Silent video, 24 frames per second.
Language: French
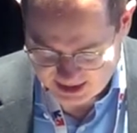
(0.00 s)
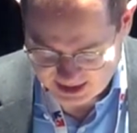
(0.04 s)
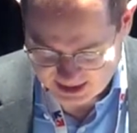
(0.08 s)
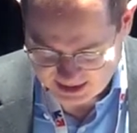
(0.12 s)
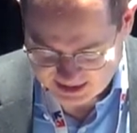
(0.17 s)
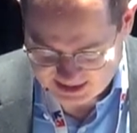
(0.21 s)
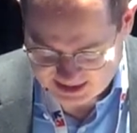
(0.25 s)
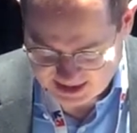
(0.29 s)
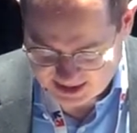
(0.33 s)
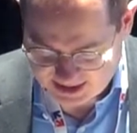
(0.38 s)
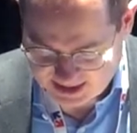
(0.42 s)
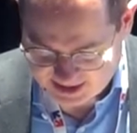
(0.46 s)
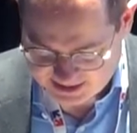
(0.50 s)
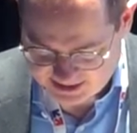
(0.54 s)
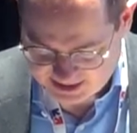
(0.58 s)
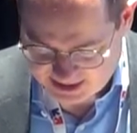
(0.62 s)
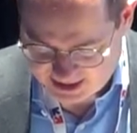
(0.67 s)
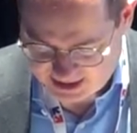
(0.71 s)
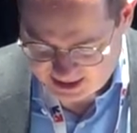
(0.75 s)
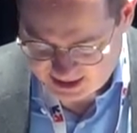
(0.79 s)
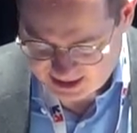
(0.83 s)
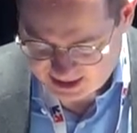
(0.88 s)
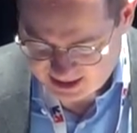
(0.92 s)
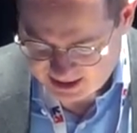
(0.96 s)

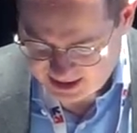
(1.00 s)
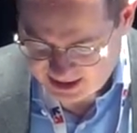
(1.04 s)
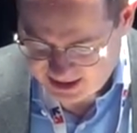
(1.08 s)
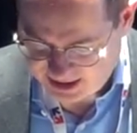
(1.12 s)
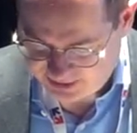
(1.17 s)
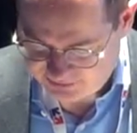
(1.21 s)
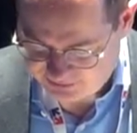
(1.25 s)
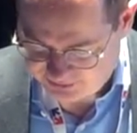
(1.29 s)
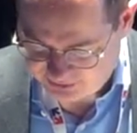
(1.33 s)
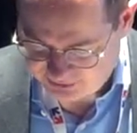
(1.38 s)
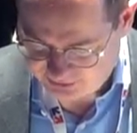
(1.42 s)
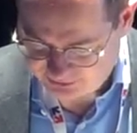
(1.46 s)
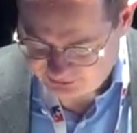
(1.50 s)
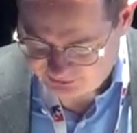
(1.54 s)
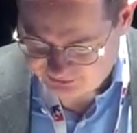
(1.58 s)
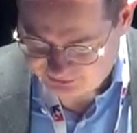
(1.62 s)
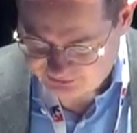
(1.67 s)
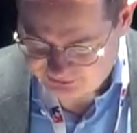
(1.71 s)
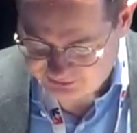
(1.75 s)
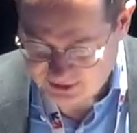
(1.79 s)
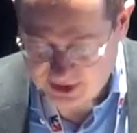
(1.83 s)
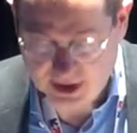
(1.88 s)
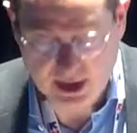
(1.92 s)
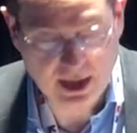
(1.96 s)
Canada, Air
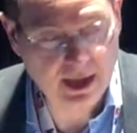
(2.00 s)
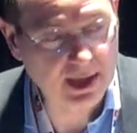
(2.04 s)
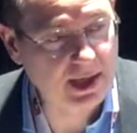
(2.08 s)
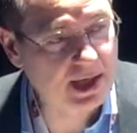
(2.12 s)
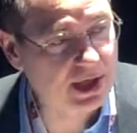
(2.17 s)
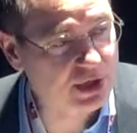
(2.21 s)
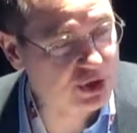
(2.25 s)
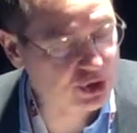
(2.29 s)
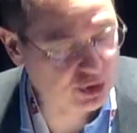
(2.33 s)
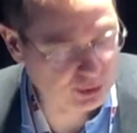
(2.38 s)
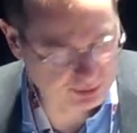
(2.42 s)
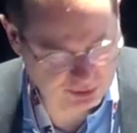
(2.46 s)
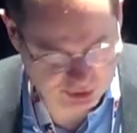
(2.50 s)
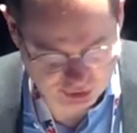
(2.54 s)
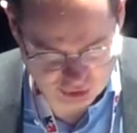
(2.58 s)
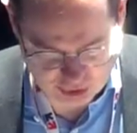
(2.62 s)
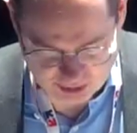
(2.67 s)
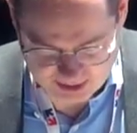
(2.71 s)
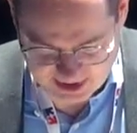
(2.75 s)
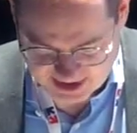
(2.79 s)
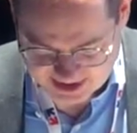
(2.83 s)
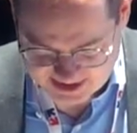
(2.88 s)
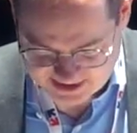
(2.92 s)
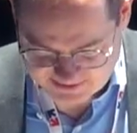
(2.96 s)
France, la Chambre de
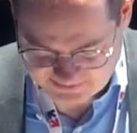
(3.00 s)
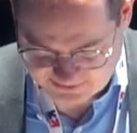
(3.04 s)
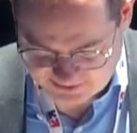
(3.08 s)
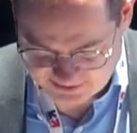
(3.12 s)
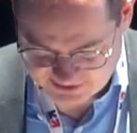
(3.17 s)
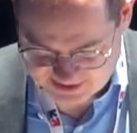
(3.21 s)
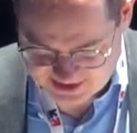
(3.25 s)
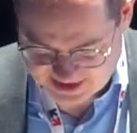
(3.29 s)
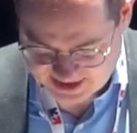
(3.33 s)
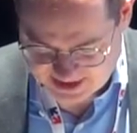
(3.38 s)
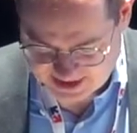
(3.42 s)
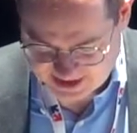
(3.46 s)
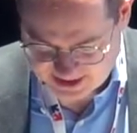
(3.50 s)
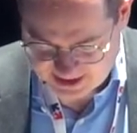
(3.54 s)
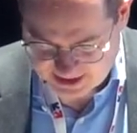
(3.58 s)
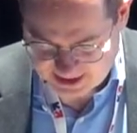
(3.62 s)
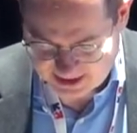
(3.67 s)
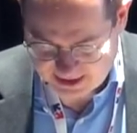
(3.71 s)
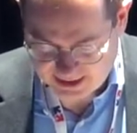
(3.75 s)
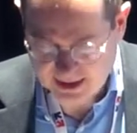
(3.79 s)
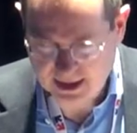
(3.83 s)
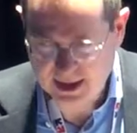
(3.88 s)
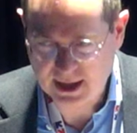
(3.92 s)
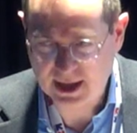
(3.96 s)
commerce
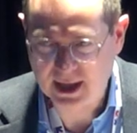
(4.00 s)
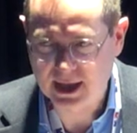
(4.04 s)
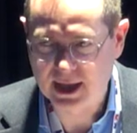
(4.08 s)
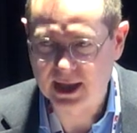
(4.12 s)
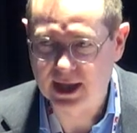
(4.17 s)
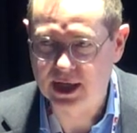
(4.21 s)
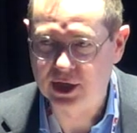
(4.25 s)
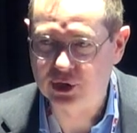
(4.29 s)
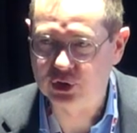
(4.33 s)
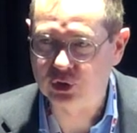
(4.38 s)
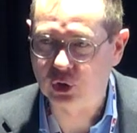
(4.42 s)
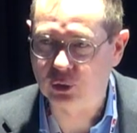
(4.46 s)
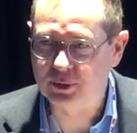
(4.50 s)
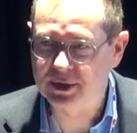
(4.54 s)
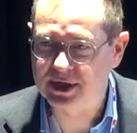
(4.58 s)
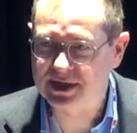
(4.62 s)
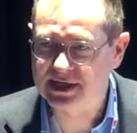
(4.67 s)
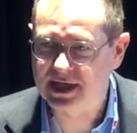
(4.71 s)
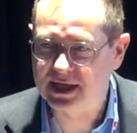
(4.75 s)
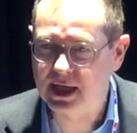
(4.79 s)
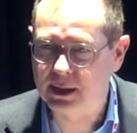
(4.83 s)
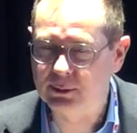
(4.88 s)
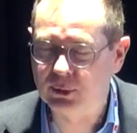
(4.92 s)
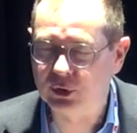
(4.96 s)
France-Canada, et je
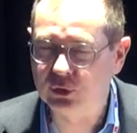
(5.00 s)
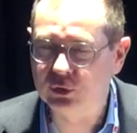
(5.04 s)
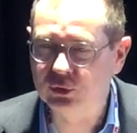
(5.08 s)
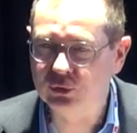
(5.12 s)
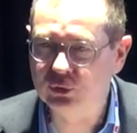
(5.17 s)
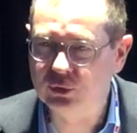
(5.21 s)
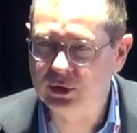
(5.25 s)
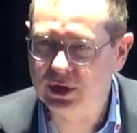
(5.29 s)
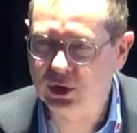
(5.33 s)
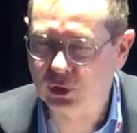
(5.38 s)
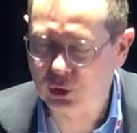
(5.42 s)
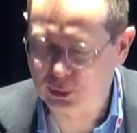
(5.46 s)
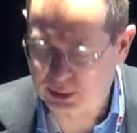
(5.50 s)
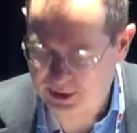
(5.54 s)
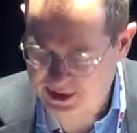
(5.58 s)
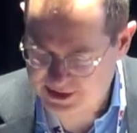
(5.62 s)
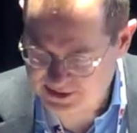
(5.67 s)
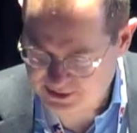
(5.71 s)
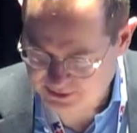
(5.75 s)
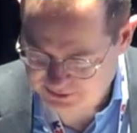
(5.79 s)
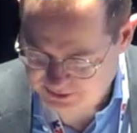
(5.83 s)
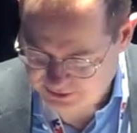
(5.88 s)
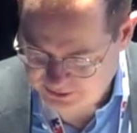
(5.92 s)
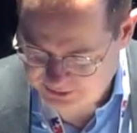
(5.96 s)
remercie également tous les
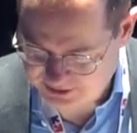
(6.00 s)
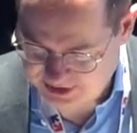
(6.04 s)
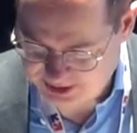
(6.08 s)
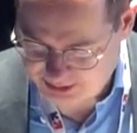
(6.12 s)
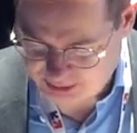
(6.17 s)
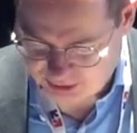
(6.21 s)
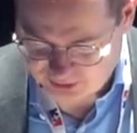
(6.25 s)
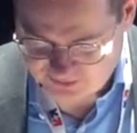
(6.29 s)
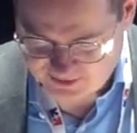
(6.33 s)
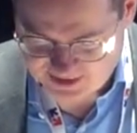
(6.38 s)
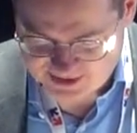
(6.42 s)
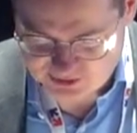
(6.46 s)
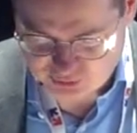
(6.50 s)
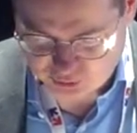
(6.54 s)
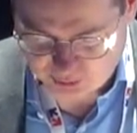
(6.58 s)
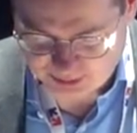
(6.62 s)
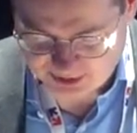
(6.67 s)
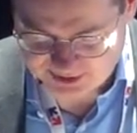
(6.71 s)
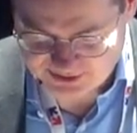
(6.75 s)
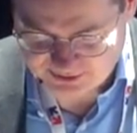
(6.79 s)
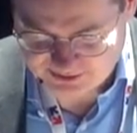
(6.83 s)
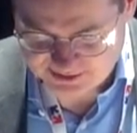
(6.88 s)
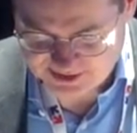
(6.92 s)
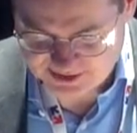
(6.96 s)
représentants des provinces
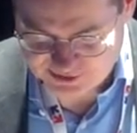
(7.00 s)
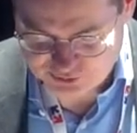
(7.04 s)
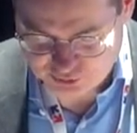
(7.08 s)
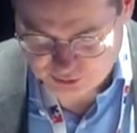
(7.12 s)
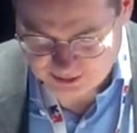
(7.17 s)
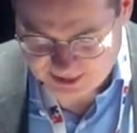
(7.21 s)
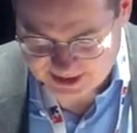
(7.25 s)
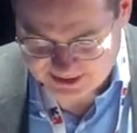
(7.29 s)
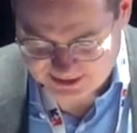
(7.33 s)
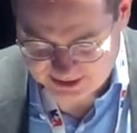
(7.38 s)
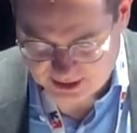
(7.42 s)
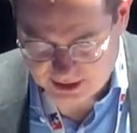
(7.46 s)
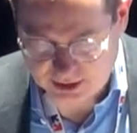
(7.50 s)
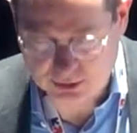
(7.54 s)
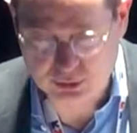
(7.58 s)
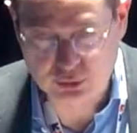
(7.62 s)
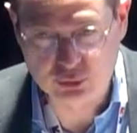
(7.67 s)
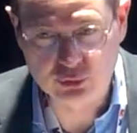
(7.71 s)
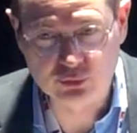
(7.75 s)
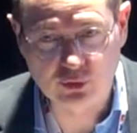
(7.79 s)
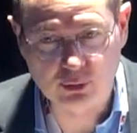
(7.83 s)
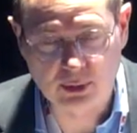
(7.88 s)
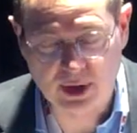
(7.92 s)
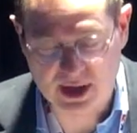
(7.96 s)
représentées ce matin, le
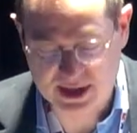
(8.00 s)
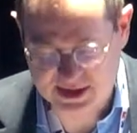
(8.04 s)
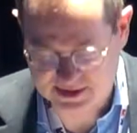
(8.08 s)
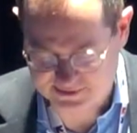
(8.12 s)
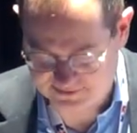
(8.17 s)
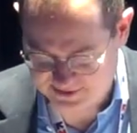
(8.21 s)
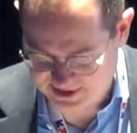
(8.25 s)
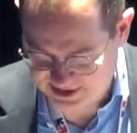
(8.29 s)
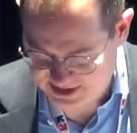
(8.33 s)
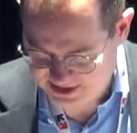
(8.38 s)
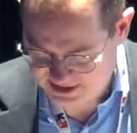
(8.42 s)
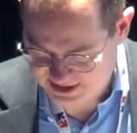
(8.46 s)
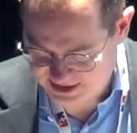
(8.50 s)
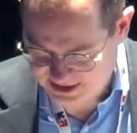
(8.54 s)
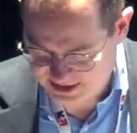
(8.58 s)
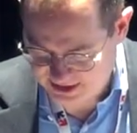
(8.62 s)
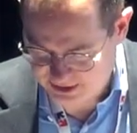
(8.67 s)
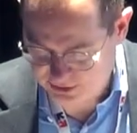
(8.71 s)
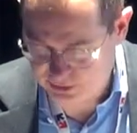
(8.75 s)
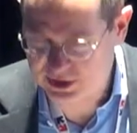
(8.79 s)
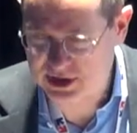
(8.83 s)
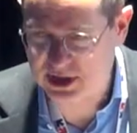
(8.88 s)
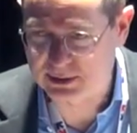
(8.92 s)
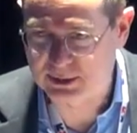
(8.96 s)
Nouveau-Brunswick,
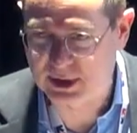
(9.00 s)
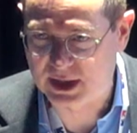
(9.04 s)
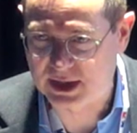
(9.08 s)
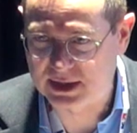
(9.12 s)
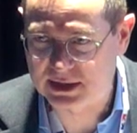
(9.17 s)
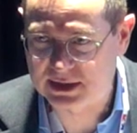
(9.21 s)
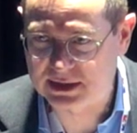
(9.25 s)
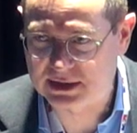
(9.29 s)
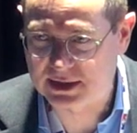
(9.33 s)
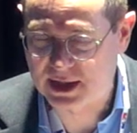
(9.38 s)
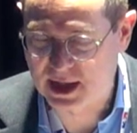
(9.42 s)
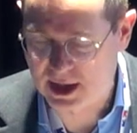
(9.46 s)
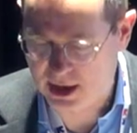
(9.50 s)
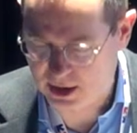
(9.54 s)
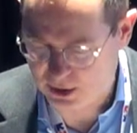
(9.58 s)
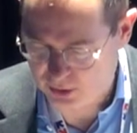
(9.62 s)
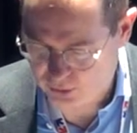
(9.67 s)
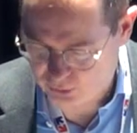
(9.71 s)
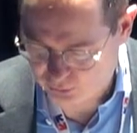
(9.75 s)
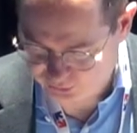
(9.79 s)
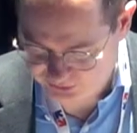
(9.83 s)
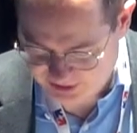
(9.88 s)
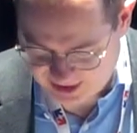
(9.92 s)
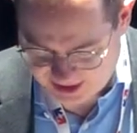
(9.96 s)
le Québec,
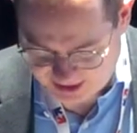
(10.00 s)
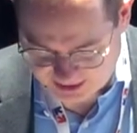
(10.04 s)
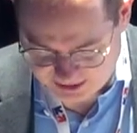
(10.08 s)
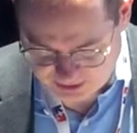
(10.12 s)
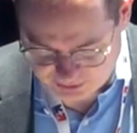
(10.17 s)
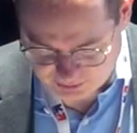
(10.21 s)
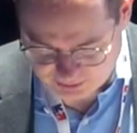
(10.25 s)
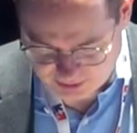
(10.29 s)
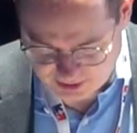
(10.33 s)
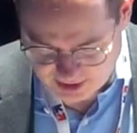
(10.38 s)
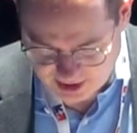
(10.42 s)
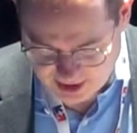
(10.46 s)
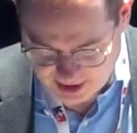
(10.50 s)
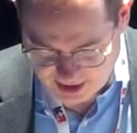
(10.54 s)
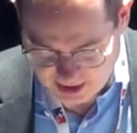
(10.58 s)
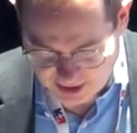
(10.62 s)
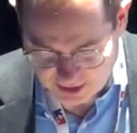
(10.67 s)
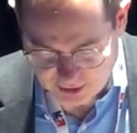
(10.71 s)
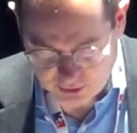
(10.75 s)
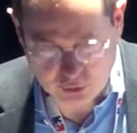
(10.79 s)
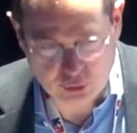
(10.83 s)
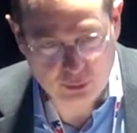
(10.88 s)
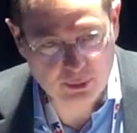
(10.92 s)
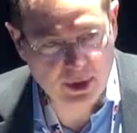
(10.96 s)
l'Ontario,
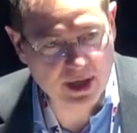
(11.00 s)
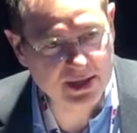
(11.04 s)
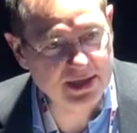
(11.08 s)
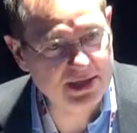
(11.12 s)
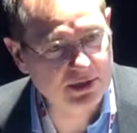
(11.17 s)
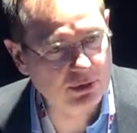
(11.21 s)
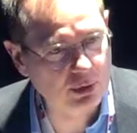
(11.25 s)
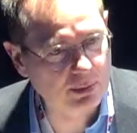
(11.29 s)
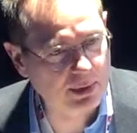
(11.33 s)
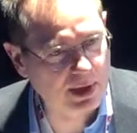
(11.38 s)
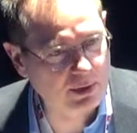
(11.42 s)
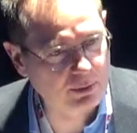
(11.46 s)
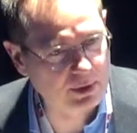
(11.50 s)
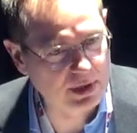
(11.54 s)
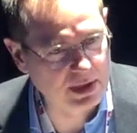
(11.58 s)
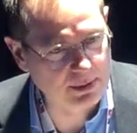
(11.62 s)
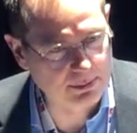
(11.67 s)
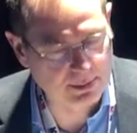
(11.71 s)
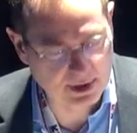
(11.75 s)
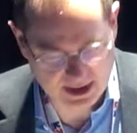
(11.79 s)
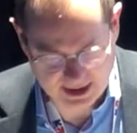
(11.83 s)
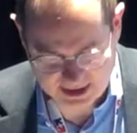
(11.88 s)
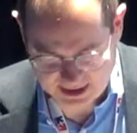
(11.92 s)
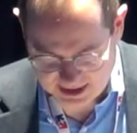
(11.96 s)
le
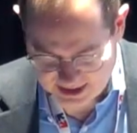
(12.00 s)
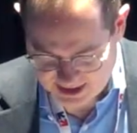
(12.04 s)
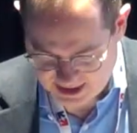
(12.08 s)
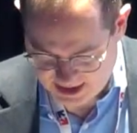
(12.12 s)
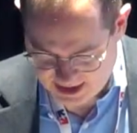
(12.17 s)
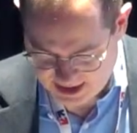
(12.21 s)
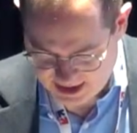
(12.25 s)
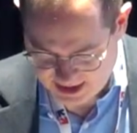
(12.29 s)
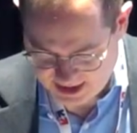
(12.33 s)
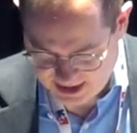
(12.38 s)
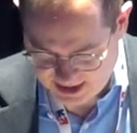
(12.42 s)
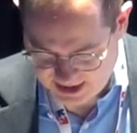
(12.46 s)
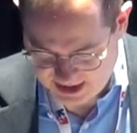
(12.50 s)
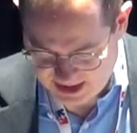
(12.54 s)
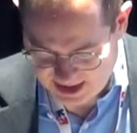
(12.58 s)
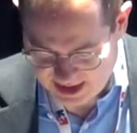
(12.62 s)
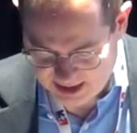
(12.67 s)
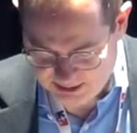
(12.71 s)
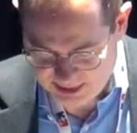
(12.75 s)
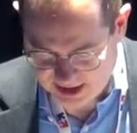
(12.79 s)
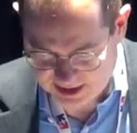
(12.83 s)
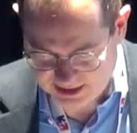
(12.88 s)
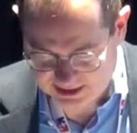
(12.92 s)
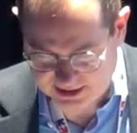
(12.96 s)
Manitoba-Winnipeg et
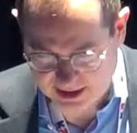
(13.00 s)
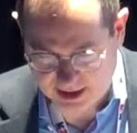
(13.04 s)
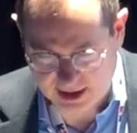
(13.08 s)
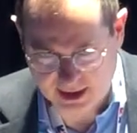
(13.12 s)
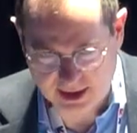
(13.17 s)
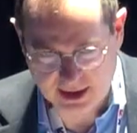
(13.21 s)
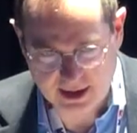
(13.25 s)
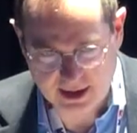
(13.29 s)
l'Alberta.